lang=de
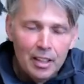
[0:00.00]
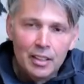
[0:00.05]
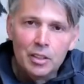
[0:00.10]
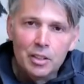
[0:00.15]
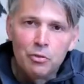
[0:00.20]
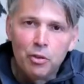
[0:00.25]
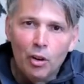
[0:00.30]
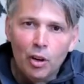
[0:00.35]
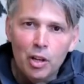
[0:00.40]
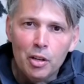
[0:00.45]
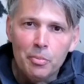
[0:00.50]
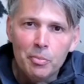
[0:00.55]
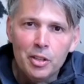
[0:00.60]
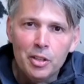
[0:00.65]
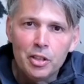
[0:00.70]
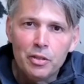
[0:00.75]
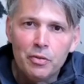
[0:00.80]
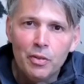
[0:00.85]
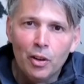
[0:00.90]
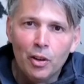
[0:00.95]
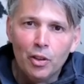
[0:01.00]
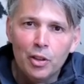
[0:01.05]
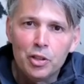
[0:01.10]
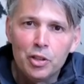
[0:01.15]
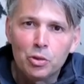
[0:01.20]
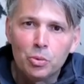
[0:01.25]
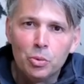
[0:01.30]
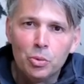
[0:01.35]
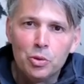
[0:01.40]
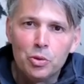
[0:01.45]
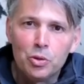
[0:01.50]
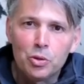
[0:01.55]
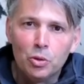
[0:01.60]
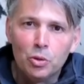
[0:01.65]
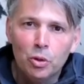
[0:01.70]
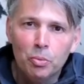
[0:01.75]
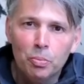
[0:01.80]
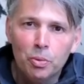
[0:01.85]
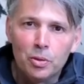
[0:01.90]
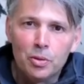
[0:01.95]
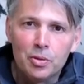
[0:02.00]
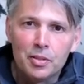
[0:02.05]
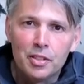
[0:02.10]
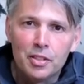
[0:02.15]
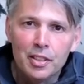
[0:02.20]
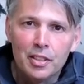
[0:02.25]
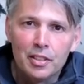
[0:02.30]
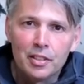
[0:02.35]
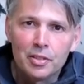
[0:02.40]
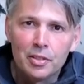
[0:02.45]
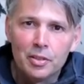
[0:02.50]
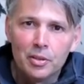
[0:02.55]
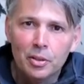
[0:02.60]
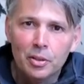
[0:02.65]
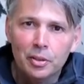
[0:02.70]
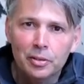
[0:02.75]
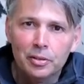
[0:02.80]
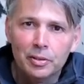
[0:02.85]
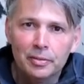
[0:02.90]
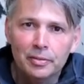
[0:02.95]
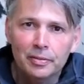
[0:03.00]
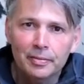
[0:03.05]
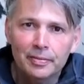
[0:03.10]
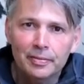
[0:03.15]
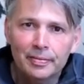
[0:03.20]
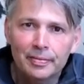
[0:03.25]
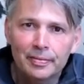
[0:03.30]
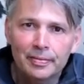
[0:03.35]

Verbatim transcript: Ich freue mich, für euch grünen Stroh produzieren zu dürfen.